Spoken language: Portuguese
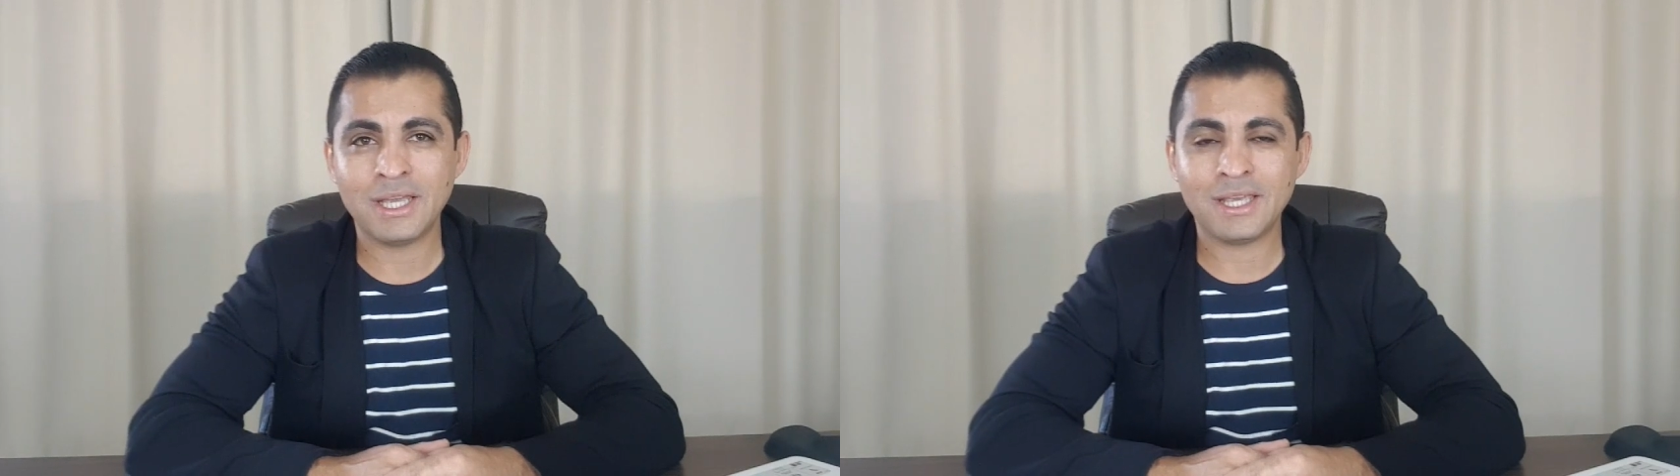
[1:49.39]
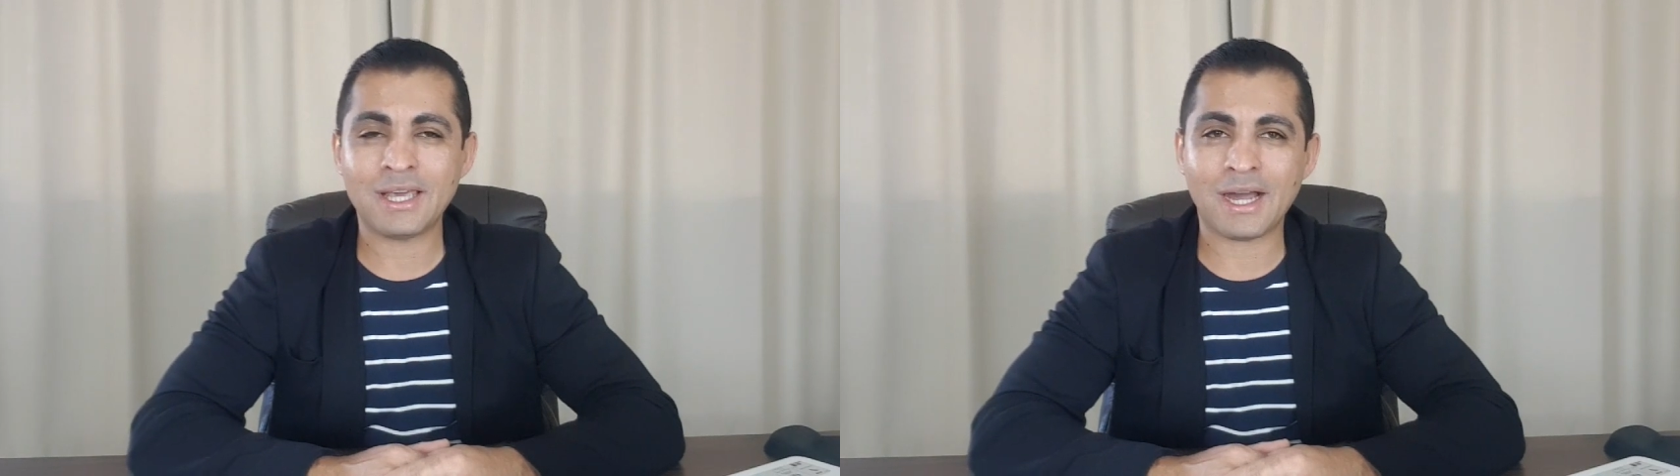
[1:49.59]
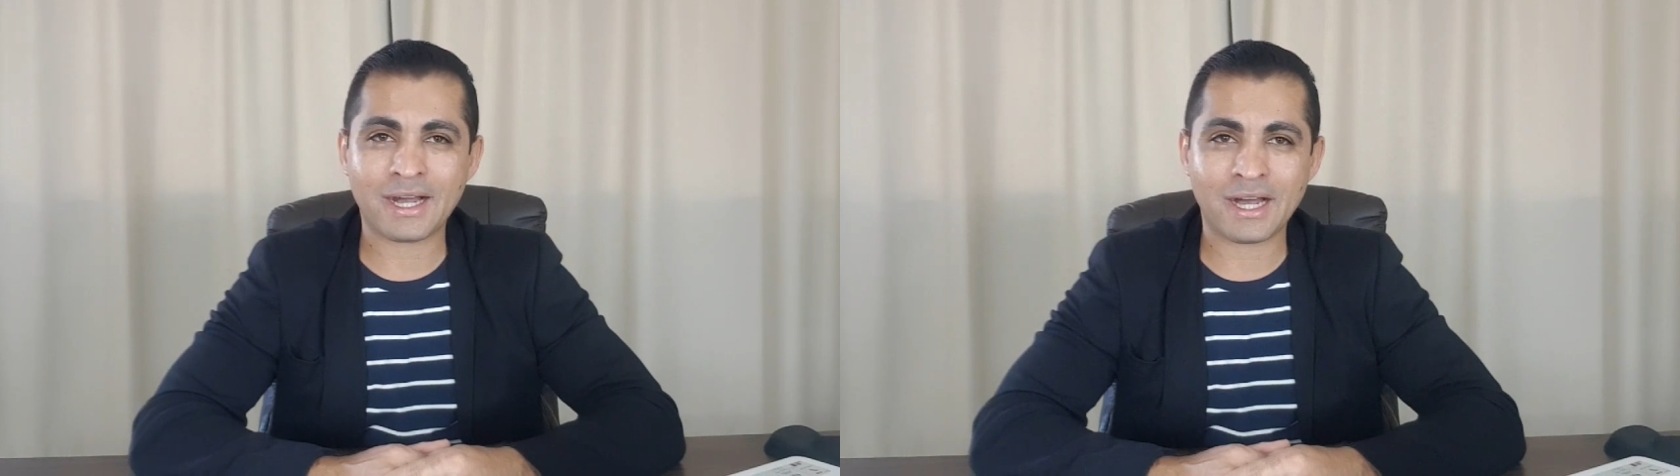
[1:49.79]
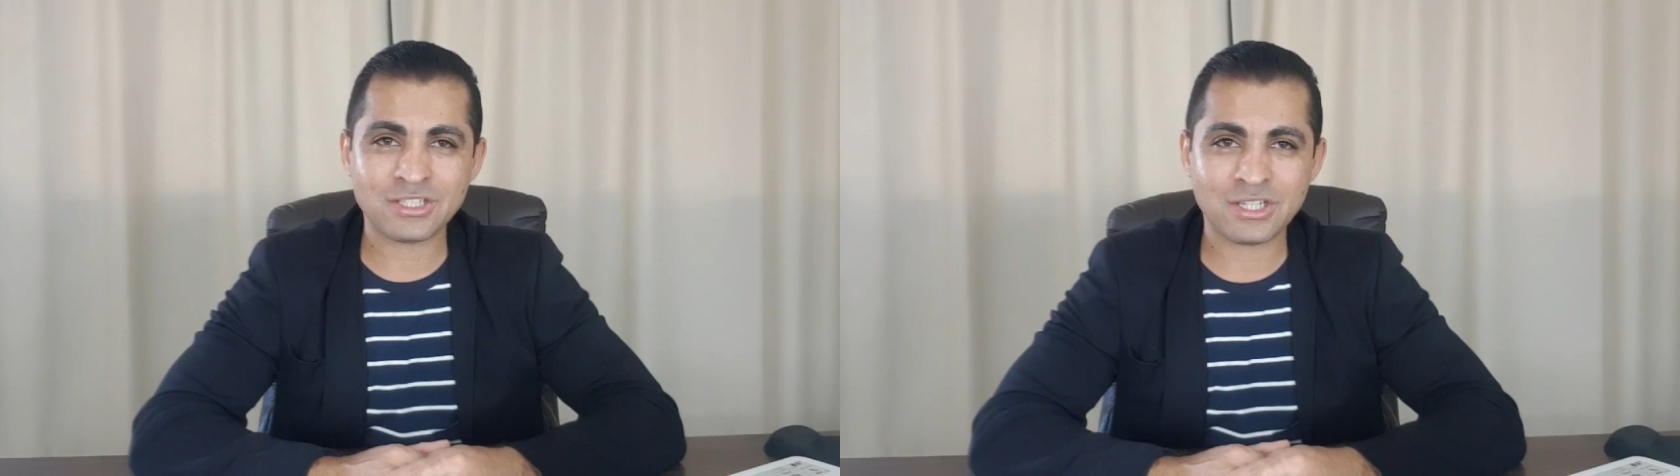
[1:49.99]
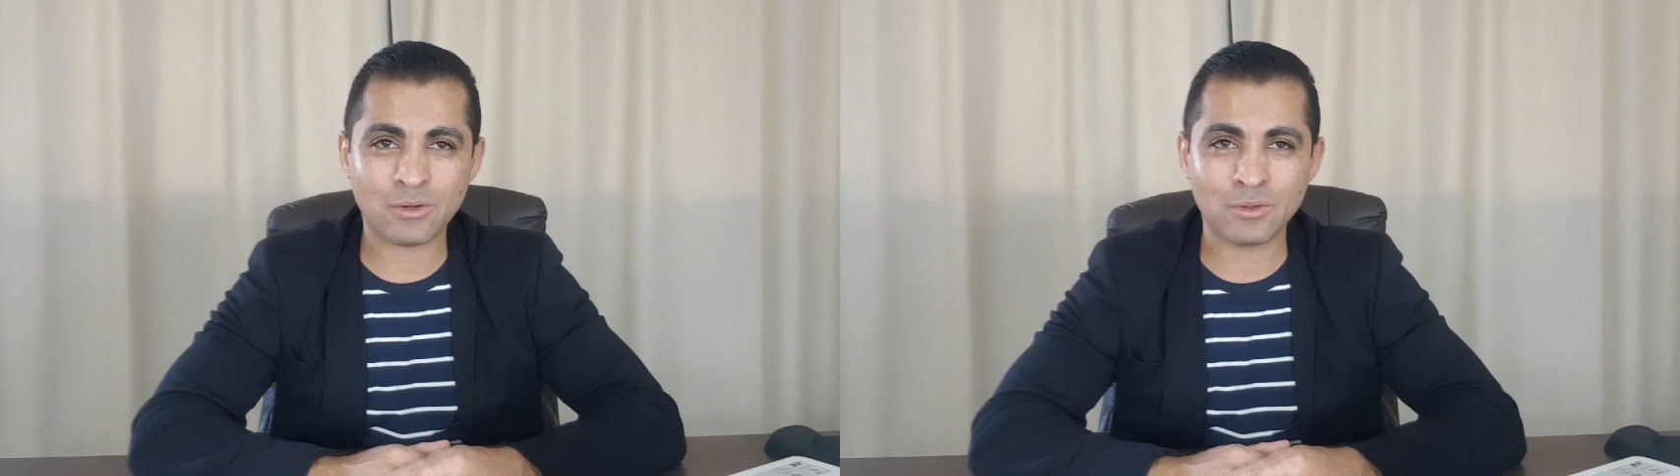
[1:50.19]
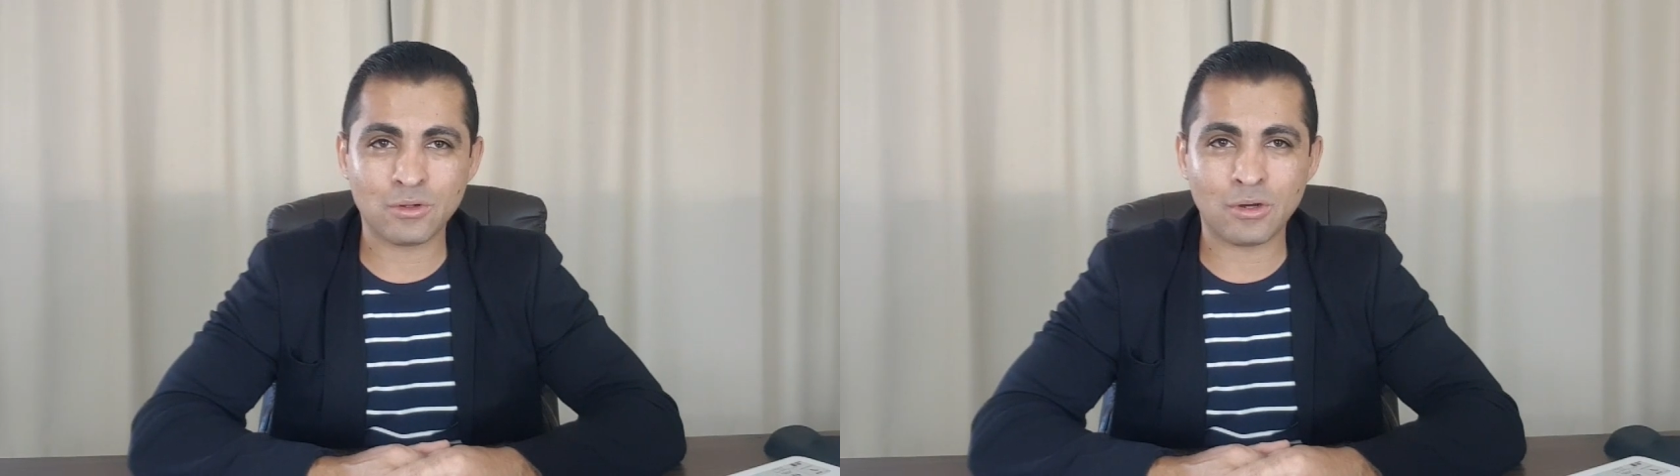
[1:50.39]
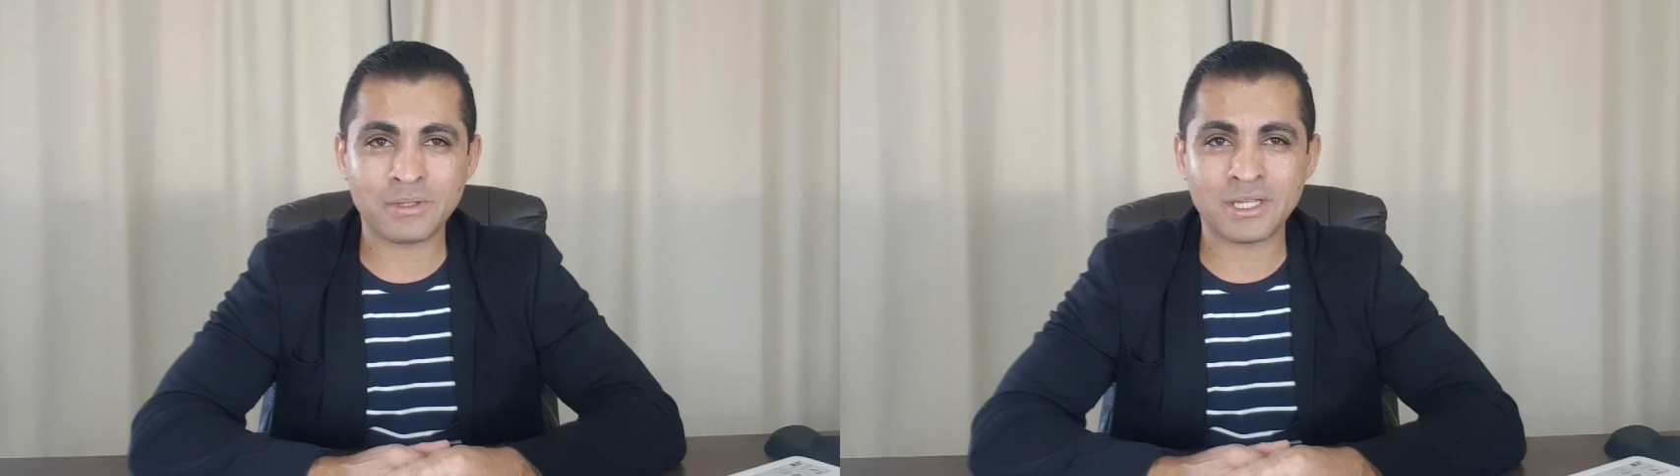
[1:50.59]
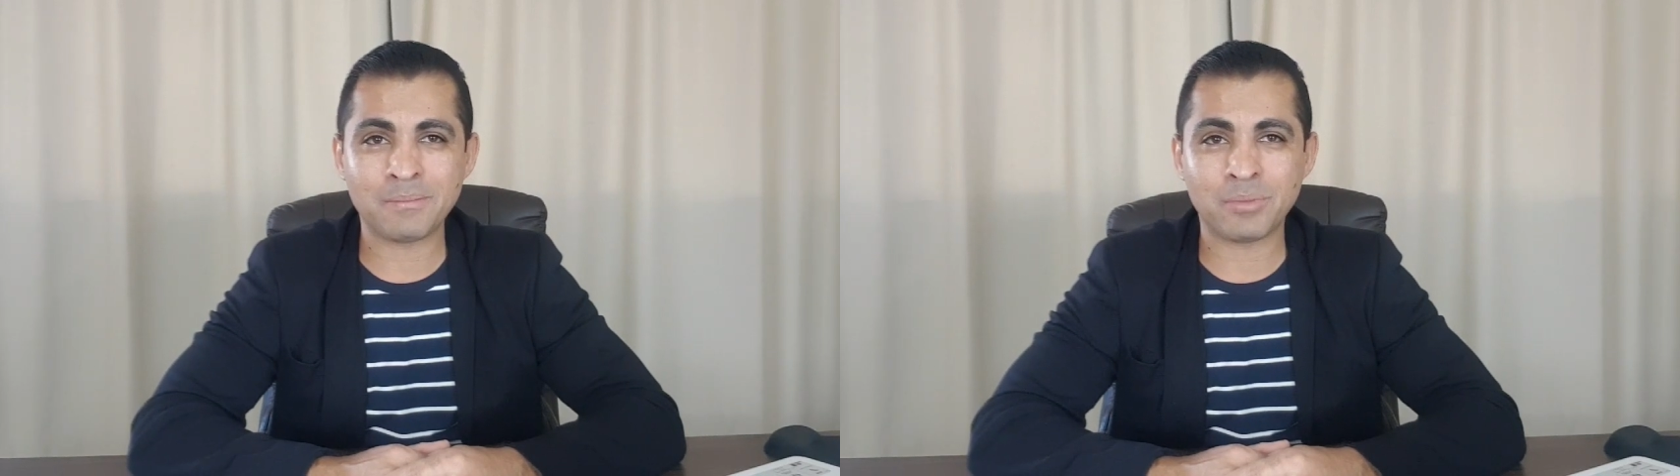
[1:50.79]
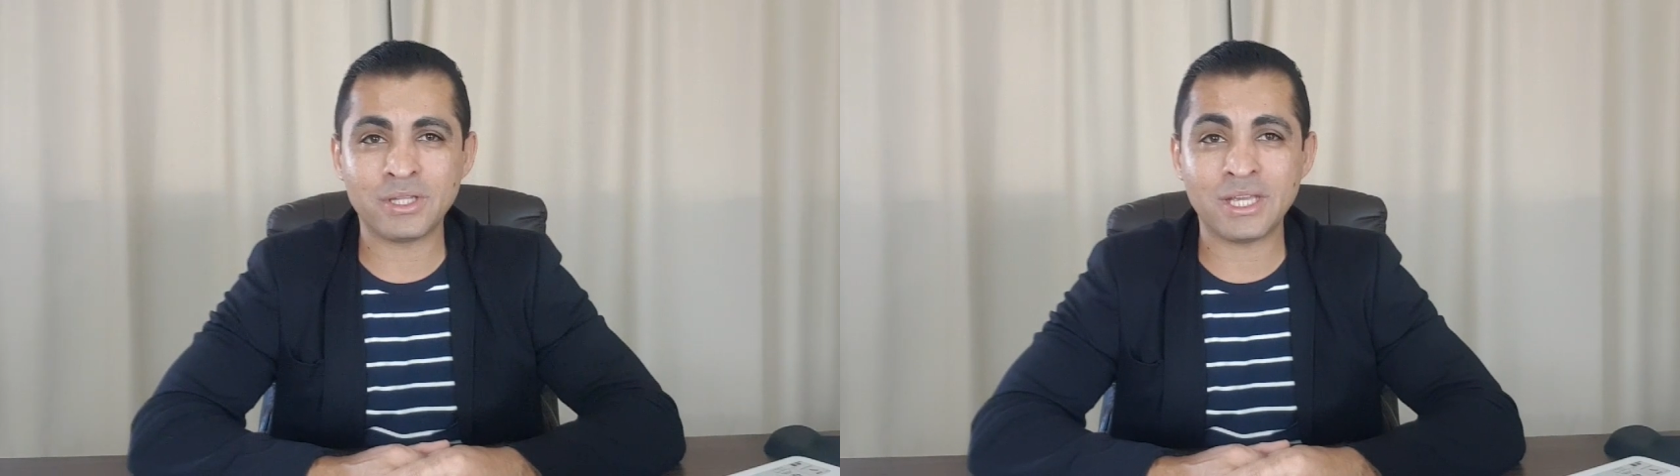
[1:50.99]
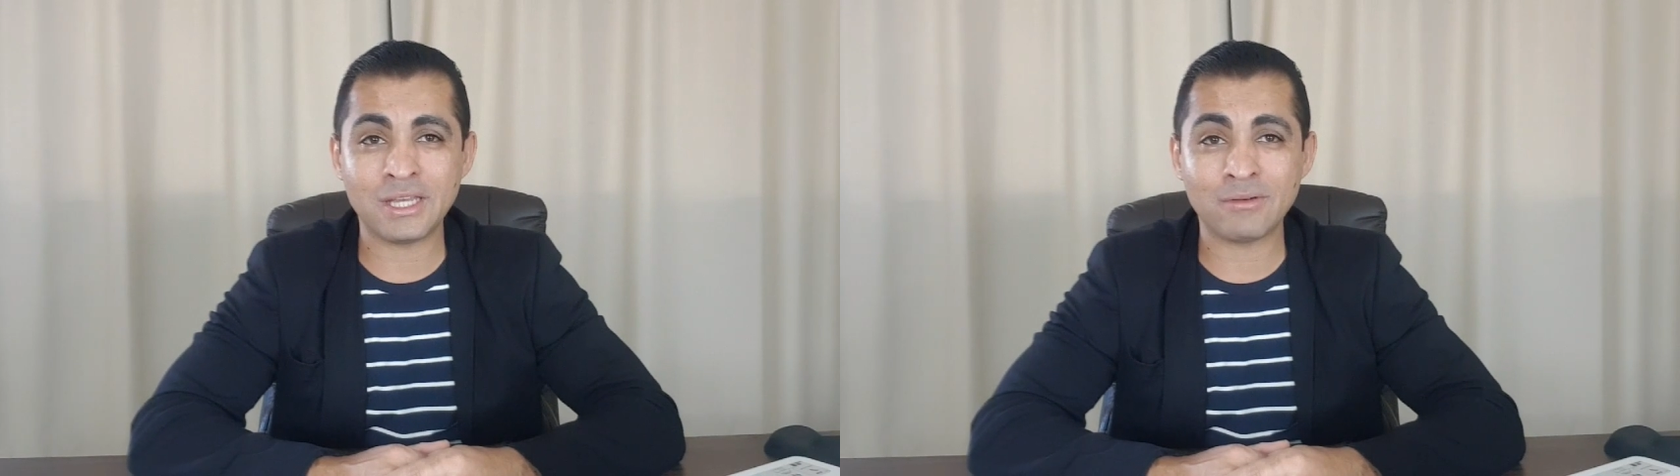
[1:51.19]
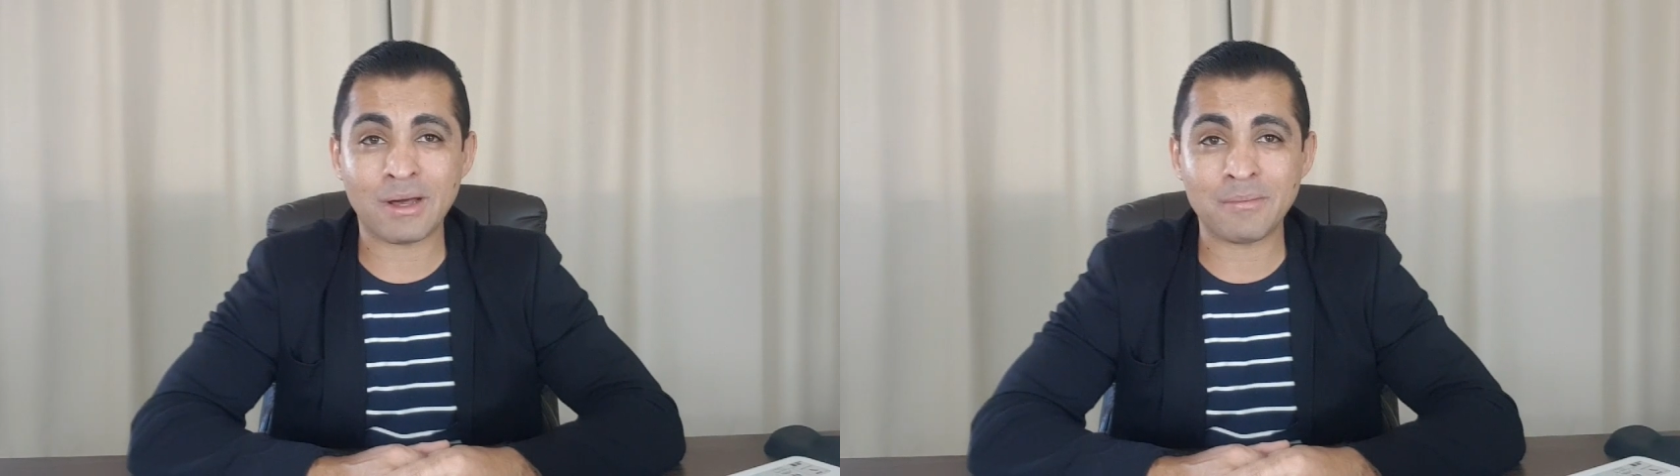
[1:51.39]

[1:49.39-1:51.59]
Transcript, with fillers: e a Caixa Econômica que poderiam